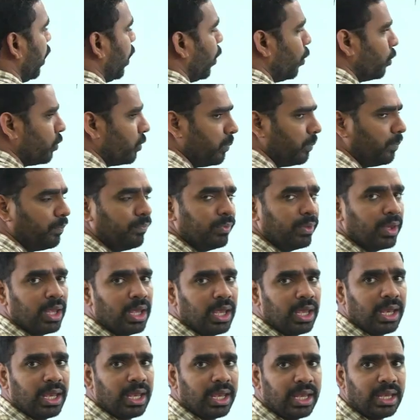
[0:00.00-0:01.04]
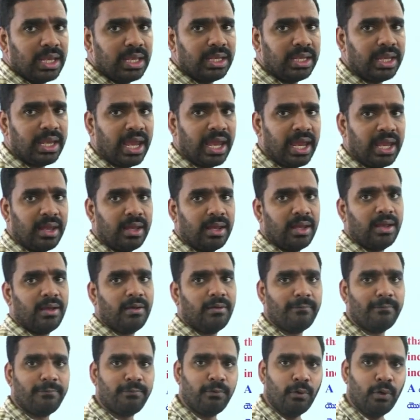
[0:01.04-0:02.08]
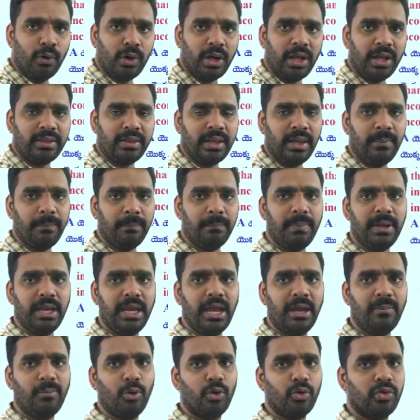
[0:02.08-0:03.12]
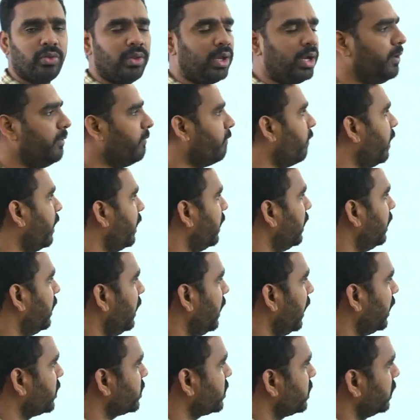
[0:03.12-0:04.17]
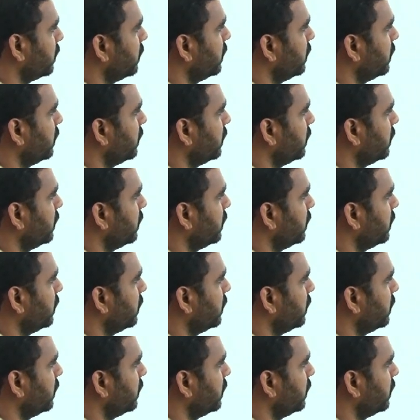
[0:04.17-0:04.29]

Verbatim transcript: అవుతుంది ఏ ఫోర్ అయితే బి ఏమవుతుందండి ఫైవ్ నెక్స్ట్